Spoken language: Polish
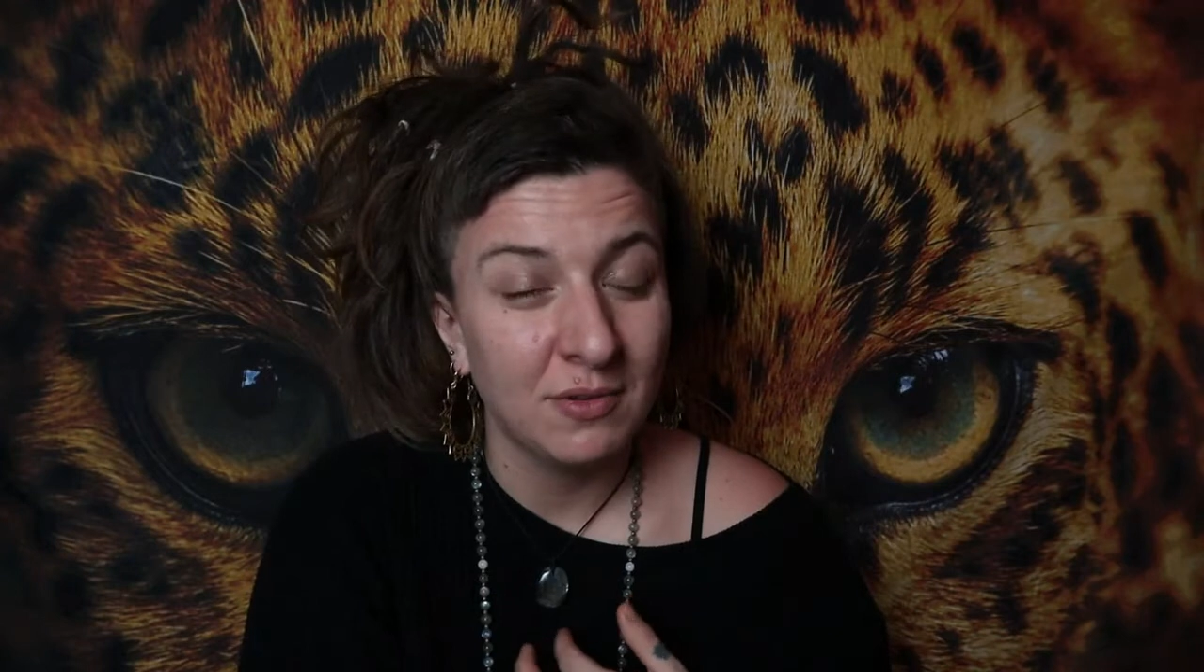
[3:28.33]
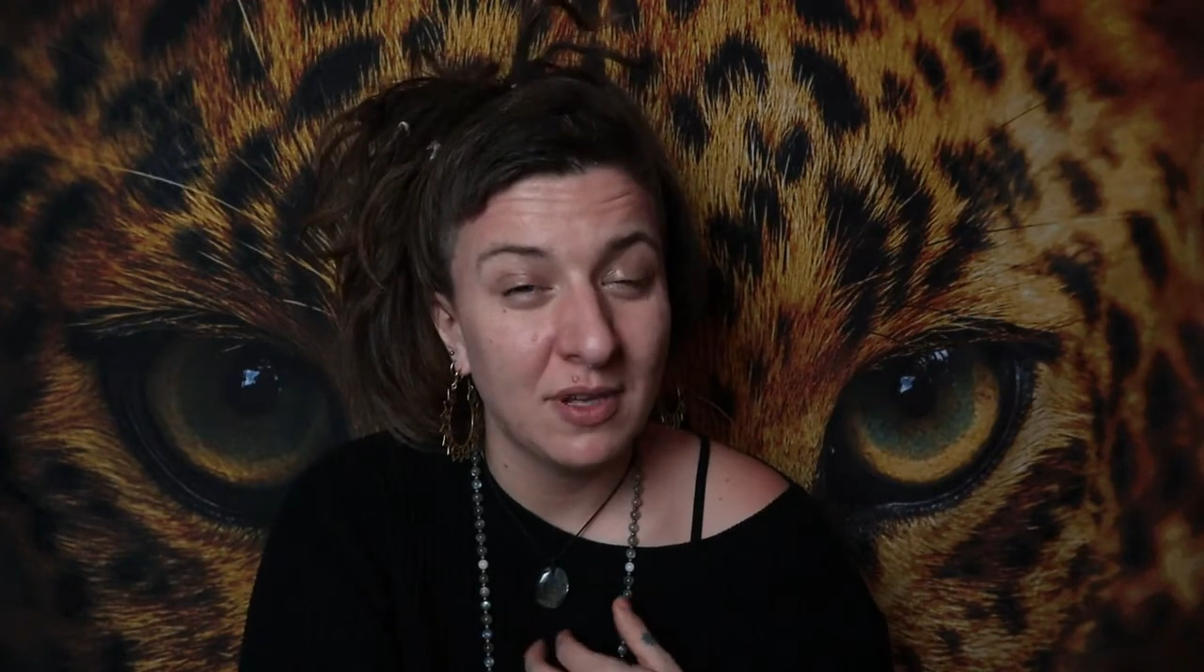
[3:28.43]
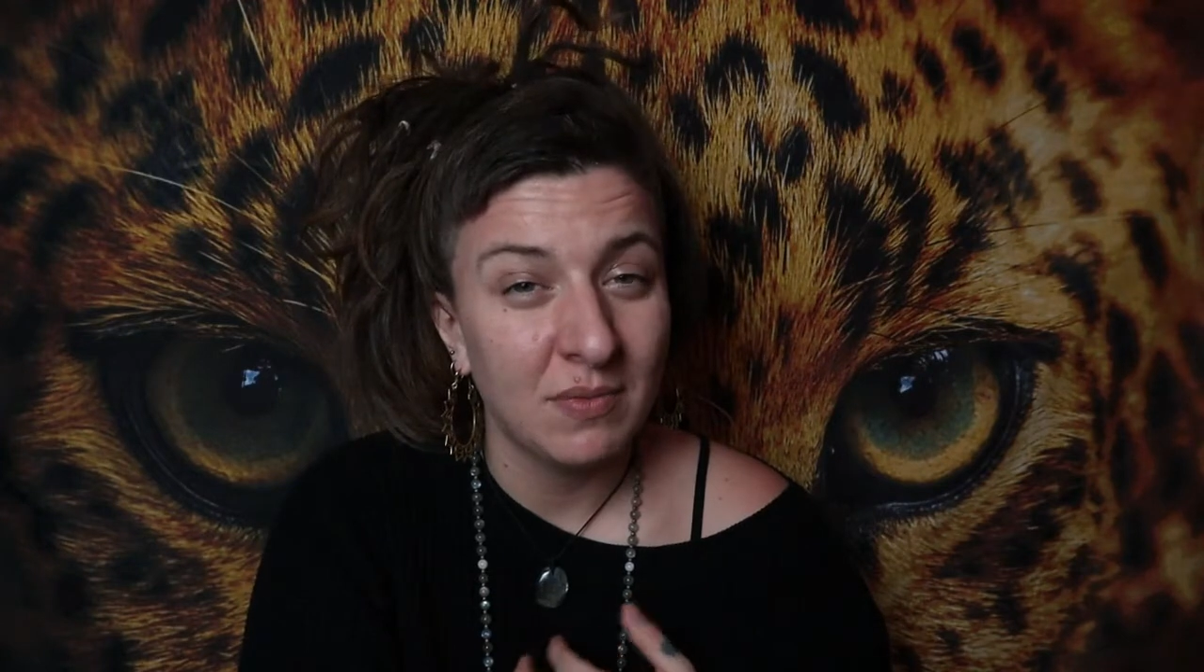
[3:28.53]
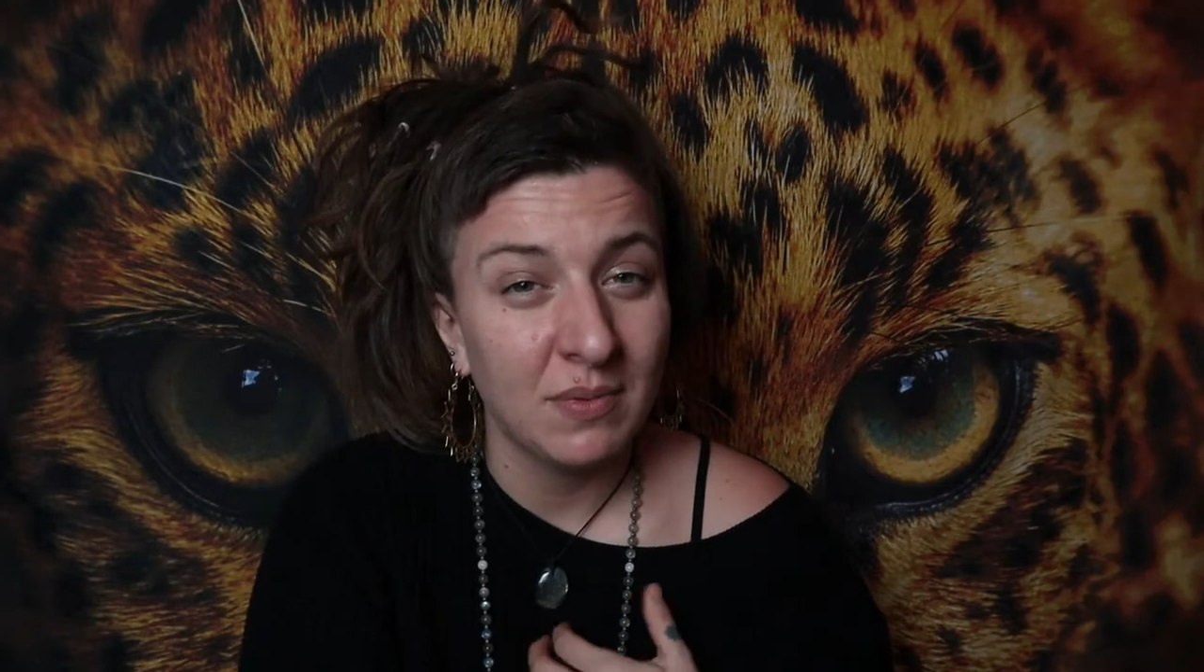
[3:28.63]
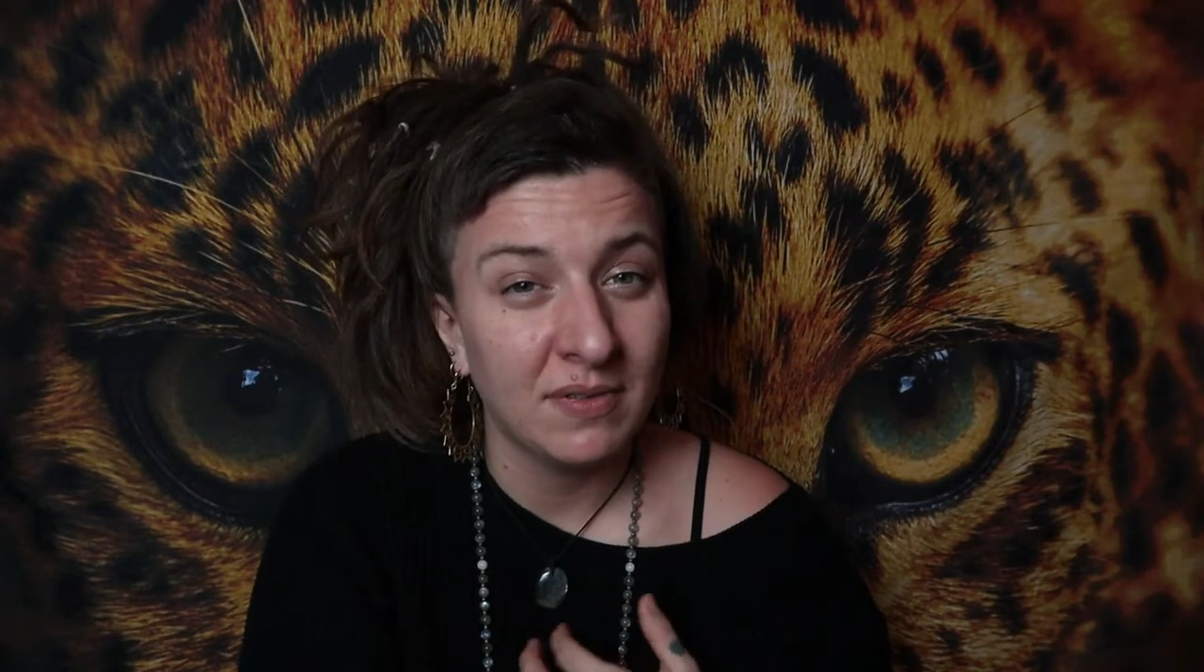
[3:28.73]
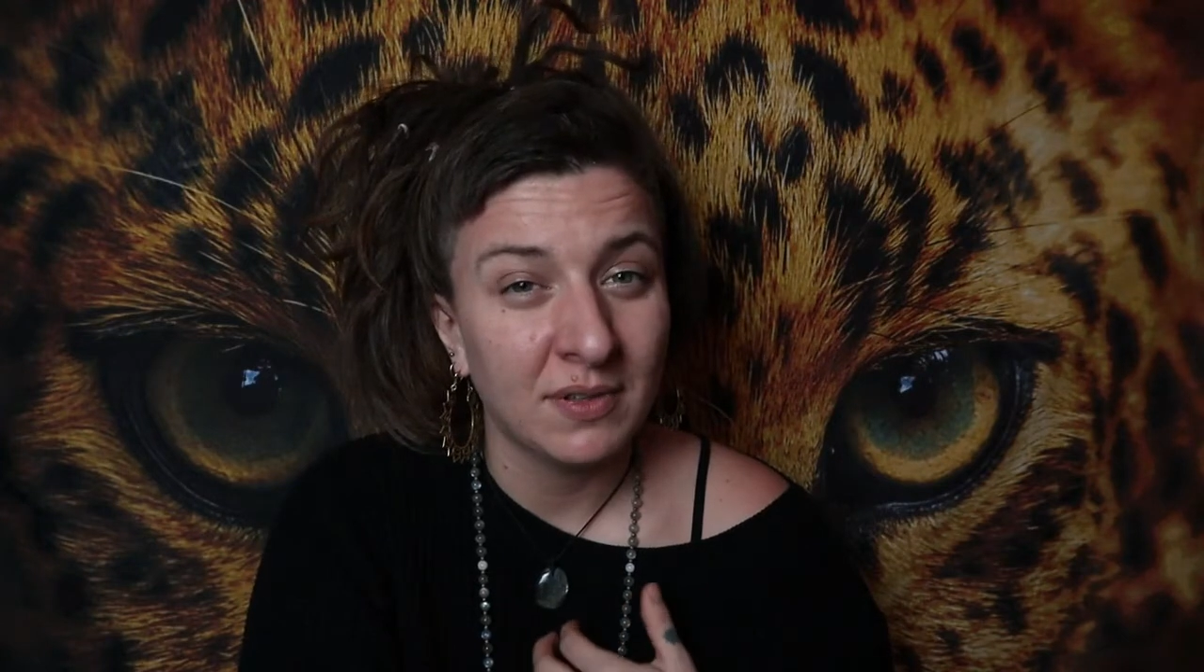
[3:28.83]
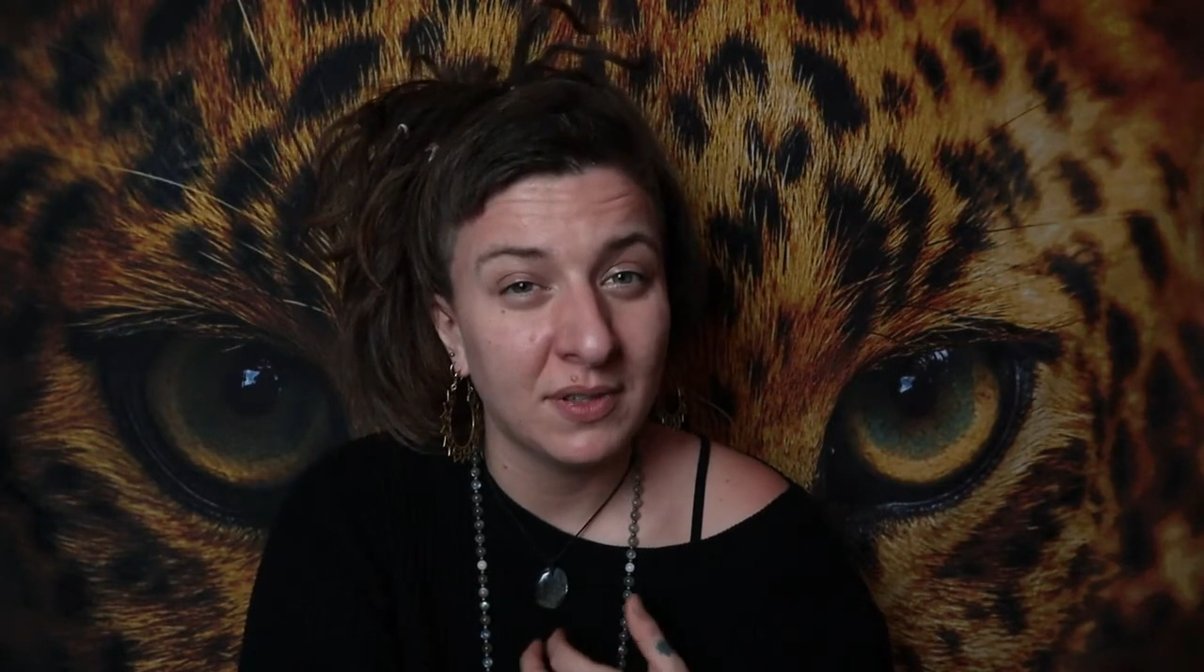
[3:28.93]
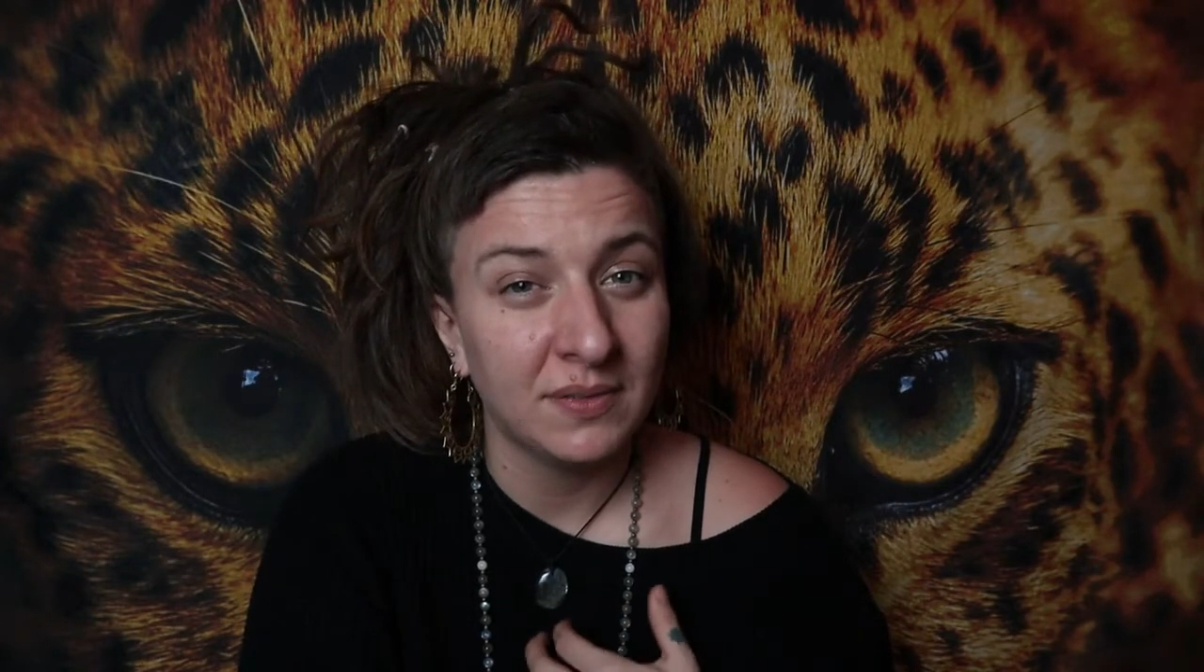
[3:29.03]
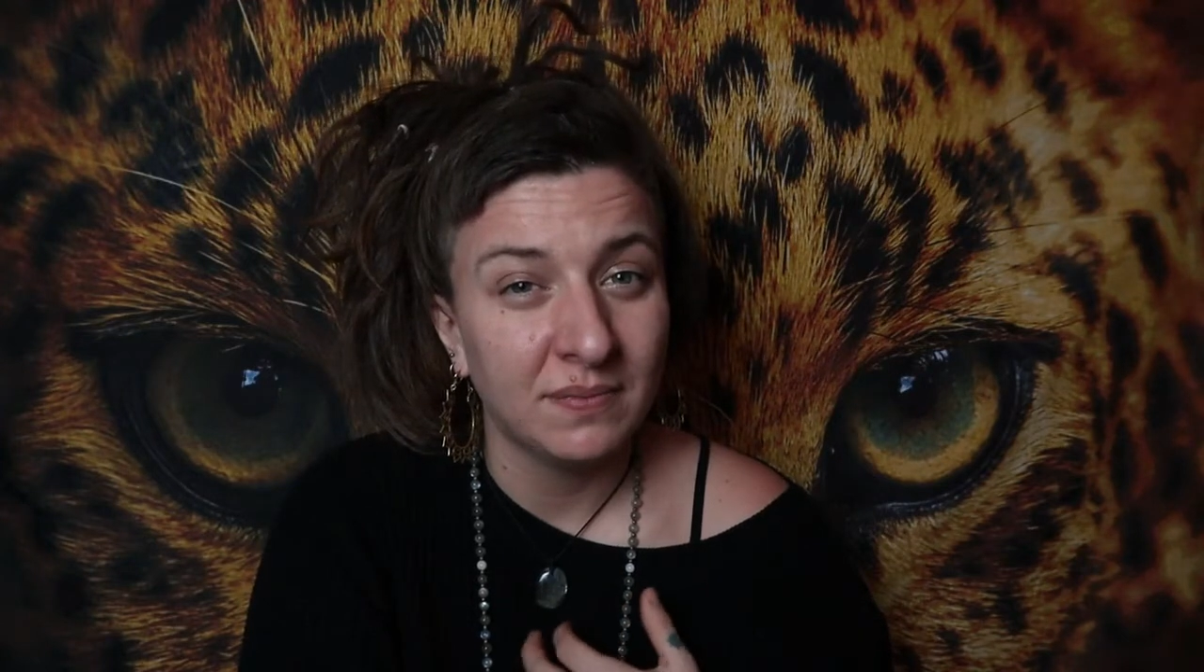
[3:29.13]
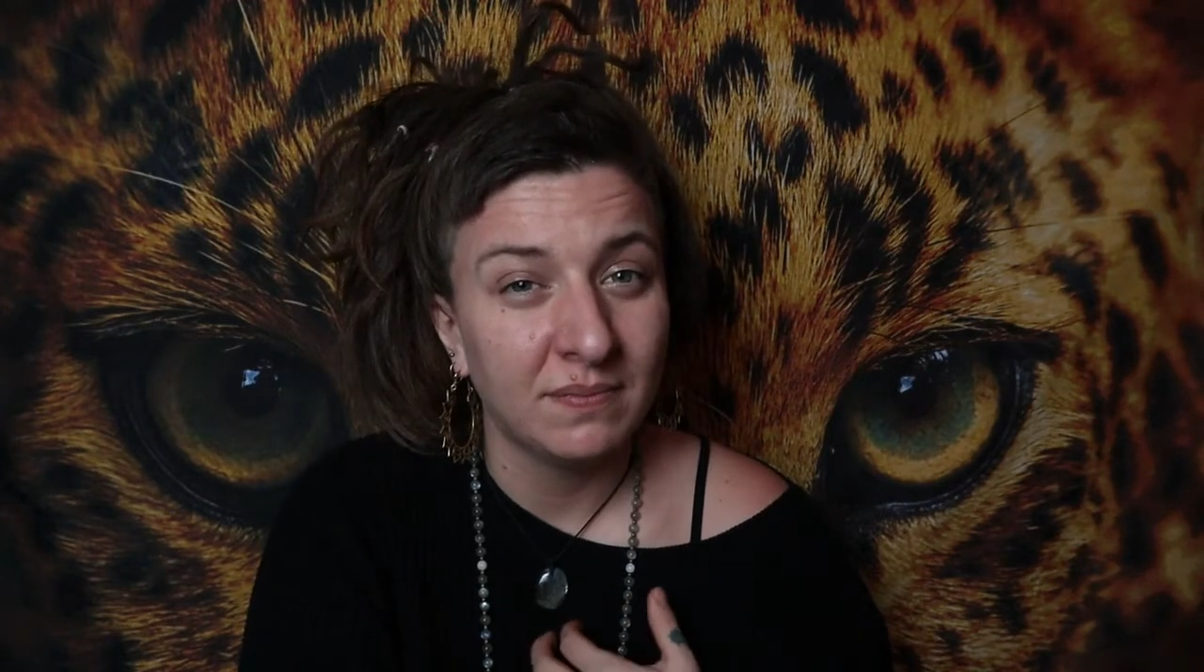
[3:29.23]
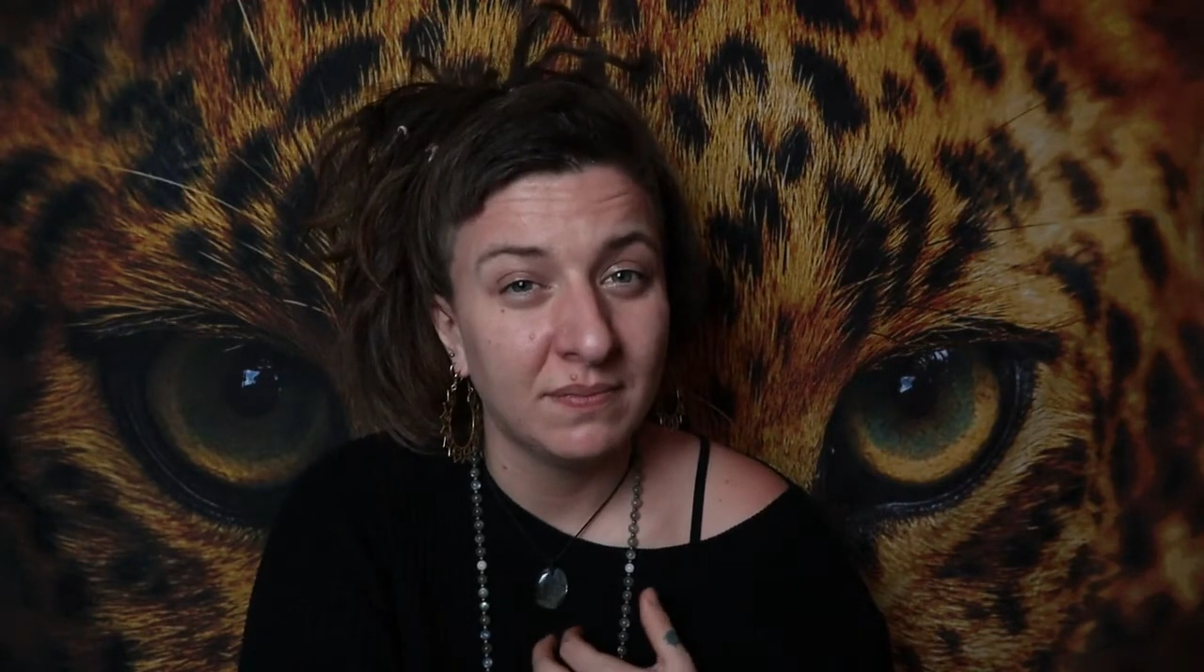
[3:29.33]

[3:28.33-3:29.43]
temu powody.